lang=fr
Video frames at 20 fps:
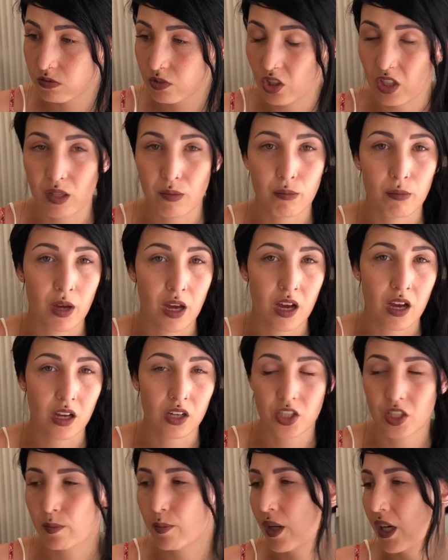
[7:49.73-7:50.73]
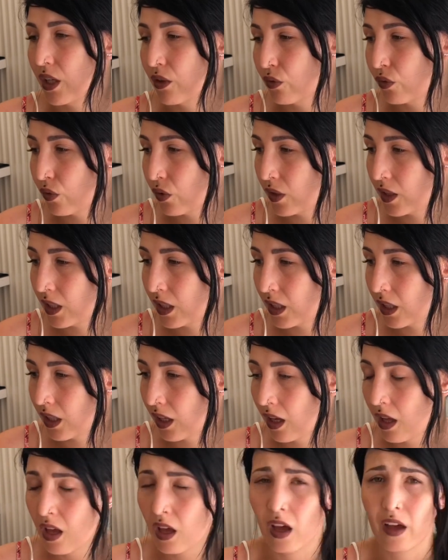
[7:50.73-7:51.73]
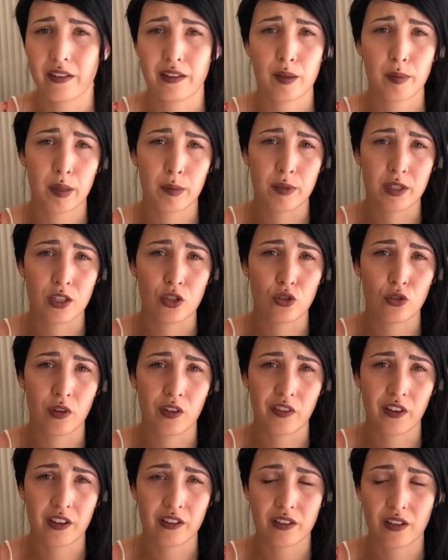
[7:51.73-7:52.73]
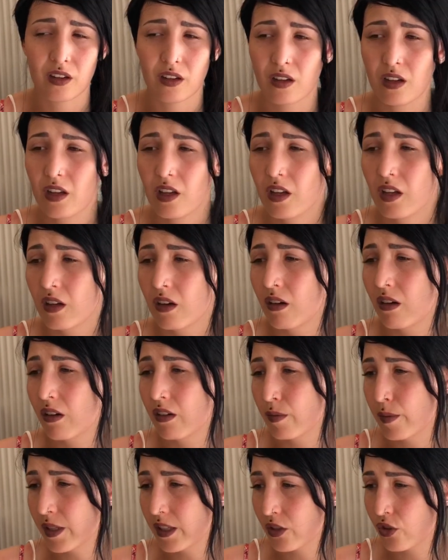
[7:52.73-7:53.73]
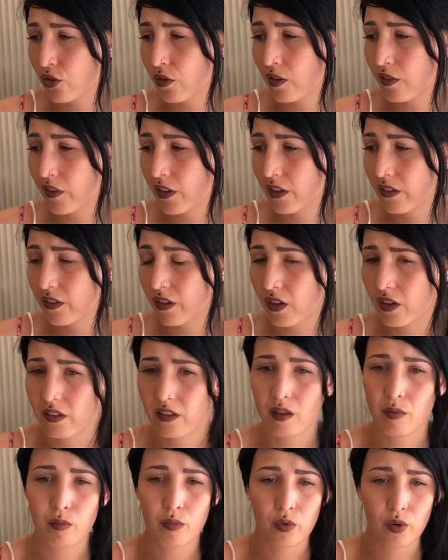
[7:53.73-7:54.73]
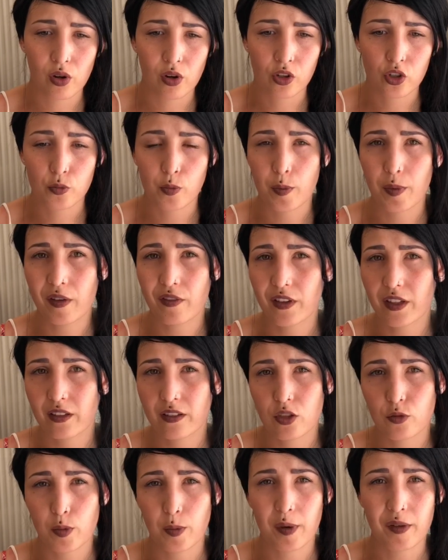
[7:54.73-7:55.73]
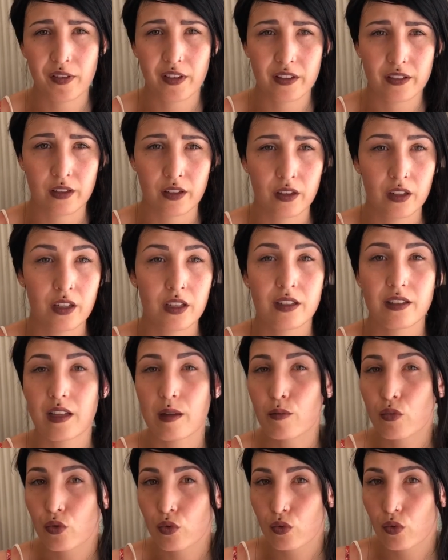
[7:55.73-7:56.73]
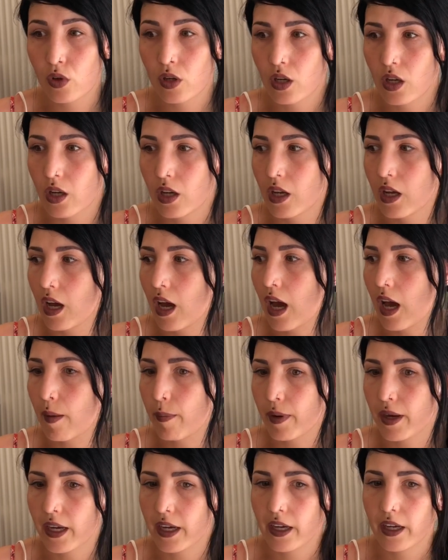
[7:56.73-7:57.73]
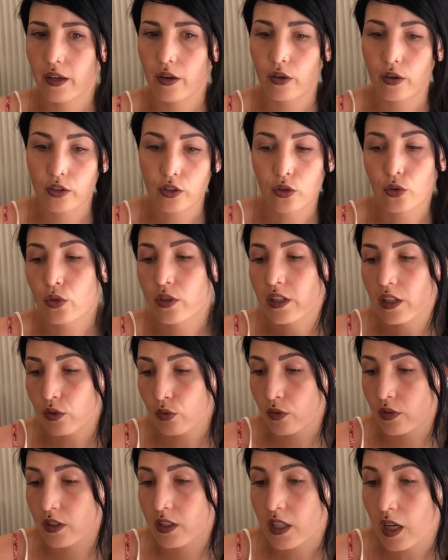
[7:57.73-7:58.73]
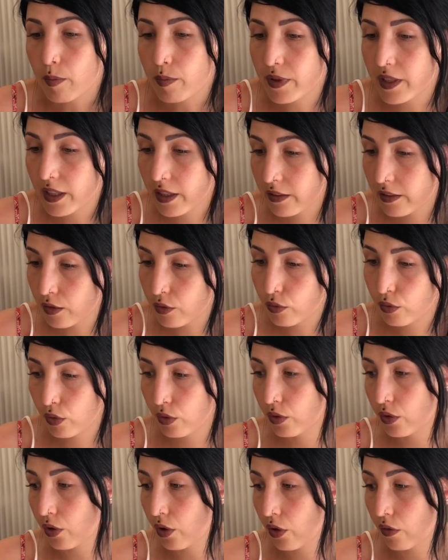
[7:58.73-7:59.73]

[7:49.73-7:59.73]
j'en ai marre, j'ai pas envie de venir, ah, cet après-midi je devais faire ça, oh, ce matin je devais faire ça, ça me bloque, je peux pas faire ci, je peux pas faire ça, ça me saoule. Après, dans nos têtes on dit qu'il y a pire, c'est sûr que